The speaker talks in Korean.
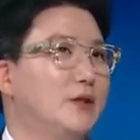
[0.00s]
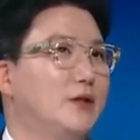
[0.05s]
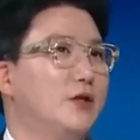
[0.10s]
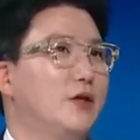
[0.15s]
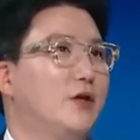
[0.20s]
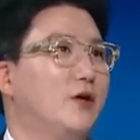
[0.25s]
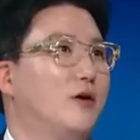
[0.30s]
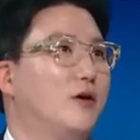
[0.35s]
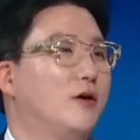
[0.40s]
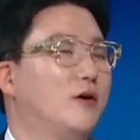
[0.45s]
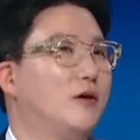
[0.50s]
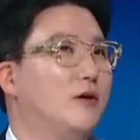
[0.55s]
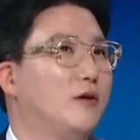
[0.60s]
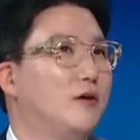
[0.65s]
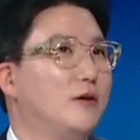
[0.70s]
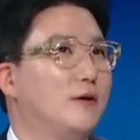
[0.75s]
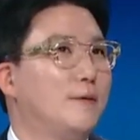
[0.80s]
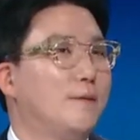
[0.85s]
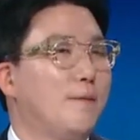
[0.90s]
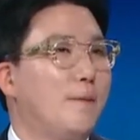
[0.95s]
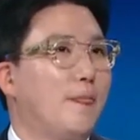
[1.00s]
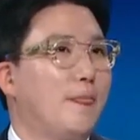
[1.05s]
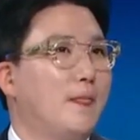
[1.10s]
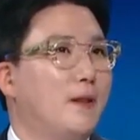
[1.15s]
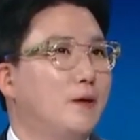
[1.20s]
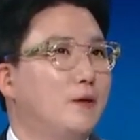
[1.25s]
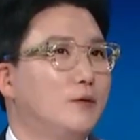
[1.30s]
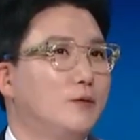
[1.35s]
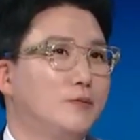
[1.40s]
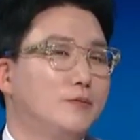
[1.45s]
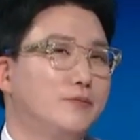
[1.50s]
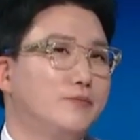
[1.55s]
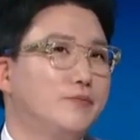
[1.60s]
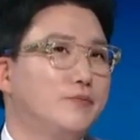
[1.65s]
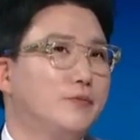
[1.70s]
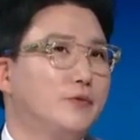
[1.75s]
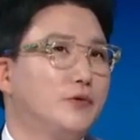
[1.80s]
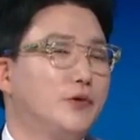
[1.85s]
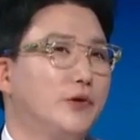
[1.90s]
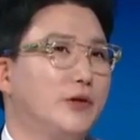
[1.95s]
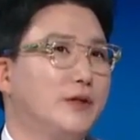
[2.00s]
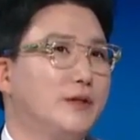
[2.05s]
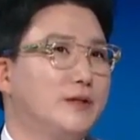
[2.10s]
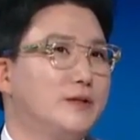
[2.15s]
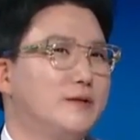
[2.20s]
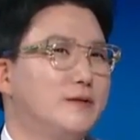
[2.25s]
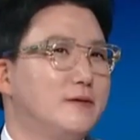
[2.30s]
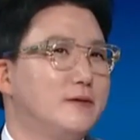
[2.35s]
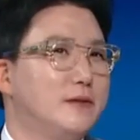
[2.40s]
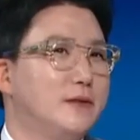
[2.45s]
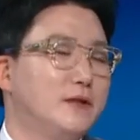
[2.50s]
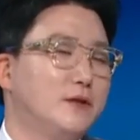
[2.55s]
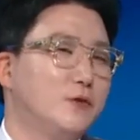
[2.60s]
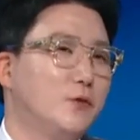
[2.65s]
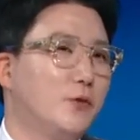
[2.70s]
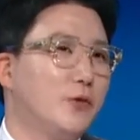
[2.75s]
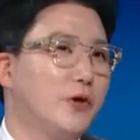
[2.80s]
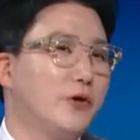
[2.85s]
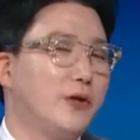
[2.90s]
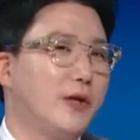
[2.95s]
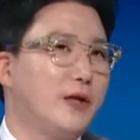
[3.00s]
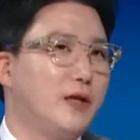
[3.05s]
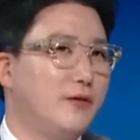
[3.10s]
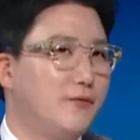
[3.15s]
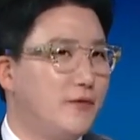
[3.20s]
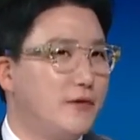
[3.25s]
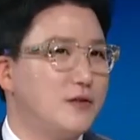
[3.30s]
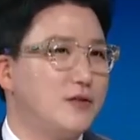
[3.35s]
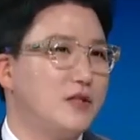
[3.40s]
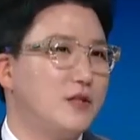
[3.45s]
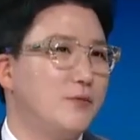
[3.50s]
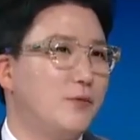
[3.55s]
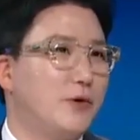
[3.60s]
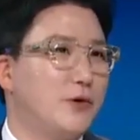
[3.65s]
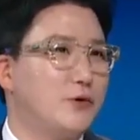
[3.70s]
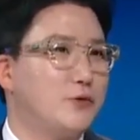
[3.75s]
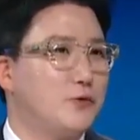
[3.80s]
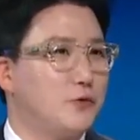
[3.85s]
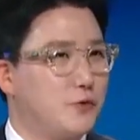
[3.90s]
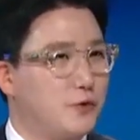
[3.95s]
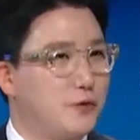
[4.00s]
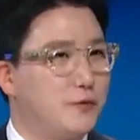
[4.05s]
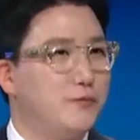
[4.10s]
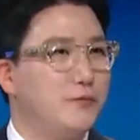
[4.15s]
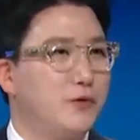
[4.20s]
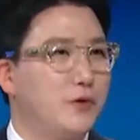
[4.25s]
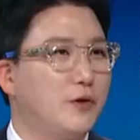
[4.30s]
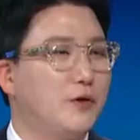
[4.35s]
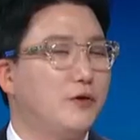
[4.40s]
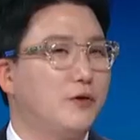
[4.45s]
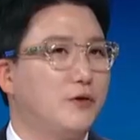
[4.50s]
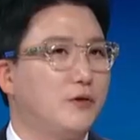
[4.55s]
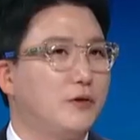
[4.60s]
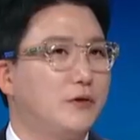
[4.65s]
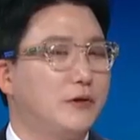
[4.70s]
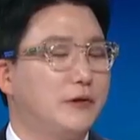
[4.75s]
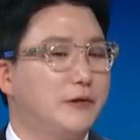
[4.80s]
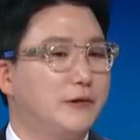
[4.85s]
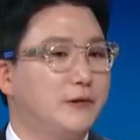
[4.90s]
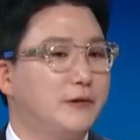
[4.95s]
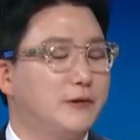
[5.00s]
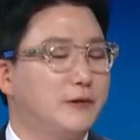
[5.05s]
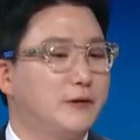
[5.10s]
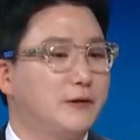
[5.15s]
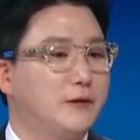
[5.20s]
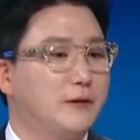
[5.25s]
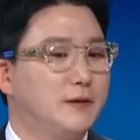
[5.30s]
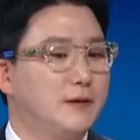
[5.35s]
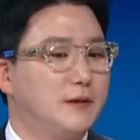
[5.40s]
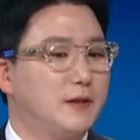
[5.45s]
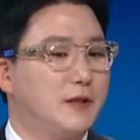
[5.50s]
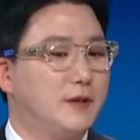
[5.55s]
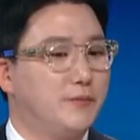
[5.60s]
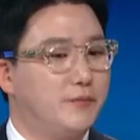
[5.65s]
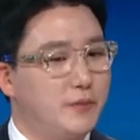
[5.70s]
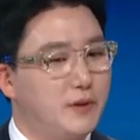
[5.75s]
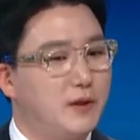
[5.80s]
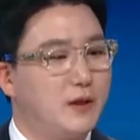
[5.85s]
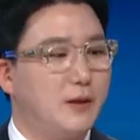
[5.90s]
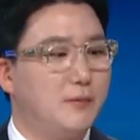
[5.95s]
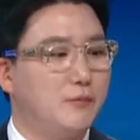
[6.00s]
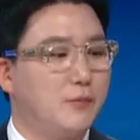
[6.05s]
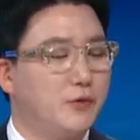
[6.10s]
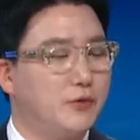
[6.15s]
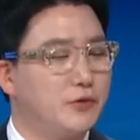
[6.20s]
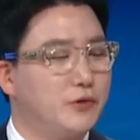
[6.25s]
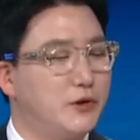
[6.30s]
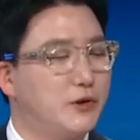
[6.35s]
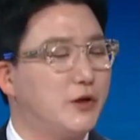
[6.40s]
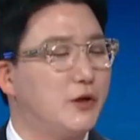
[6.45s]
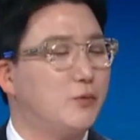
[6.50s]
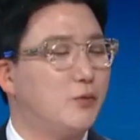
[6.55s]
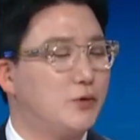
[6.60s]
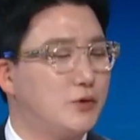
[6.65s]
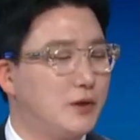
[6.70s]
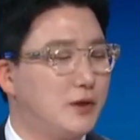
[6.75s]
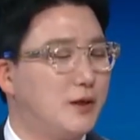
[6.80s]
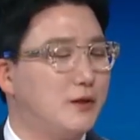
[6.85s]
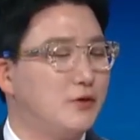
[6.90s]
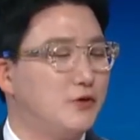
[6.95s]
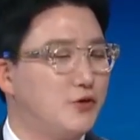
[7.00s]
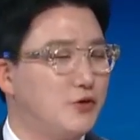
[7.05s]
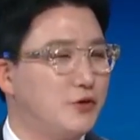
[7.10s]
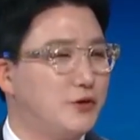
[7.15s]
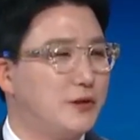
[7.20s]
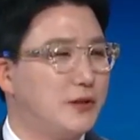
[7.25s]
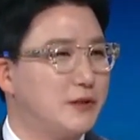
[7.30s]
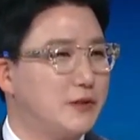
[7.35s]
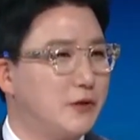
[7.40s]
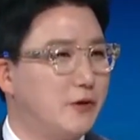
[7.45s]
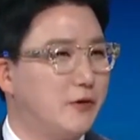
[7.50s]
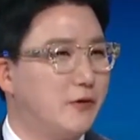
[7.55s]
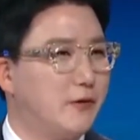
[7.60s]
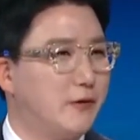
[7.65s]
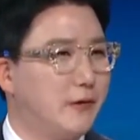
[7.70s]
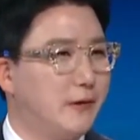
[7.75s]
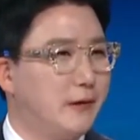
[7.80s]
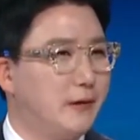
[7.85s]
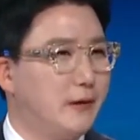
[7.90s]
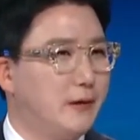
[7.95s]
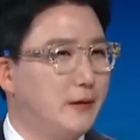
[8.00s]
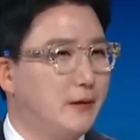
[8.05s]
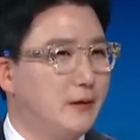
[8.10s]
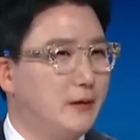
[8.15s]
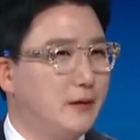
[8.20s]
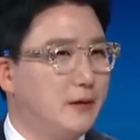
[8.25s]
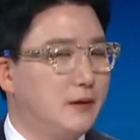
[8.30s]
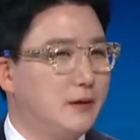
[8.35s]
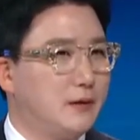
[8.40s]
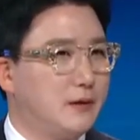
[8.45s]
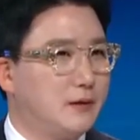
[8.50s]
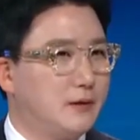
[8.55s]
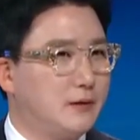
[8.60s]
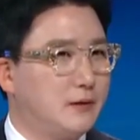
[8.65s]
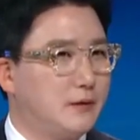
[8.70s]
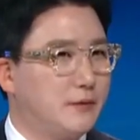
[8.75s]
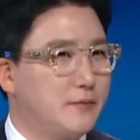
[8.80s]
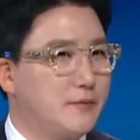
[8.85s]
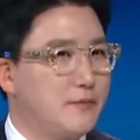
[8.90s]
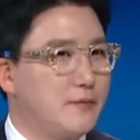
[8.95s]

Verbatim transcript: 어, 저희가 이 공연에, 이 페스티벌에 조금 더 어, 깊이 한번 즐겨보자라는 취지에서 어,